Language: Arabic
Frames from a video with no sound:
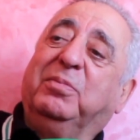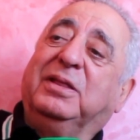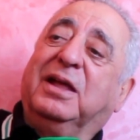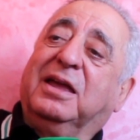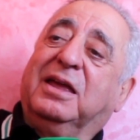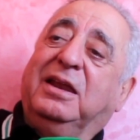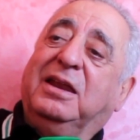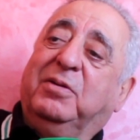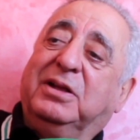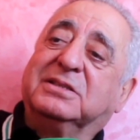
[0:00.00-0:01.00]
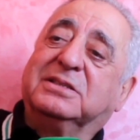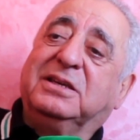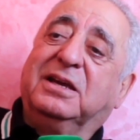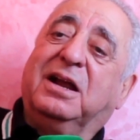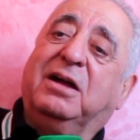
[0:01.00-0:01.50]
البيضاء كرينا واحد
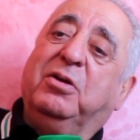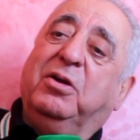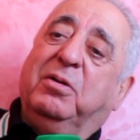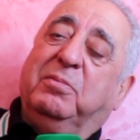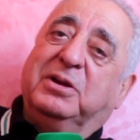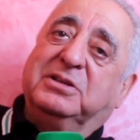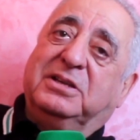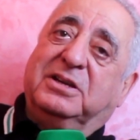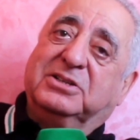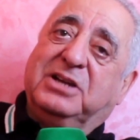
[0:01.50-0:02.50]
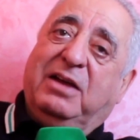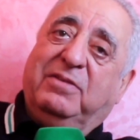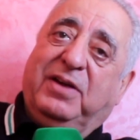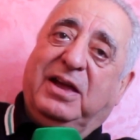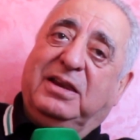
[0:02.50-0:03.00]
السياره باش نرجع
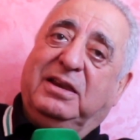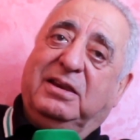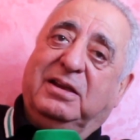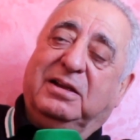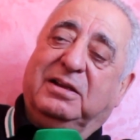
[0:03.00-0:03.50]
في حالين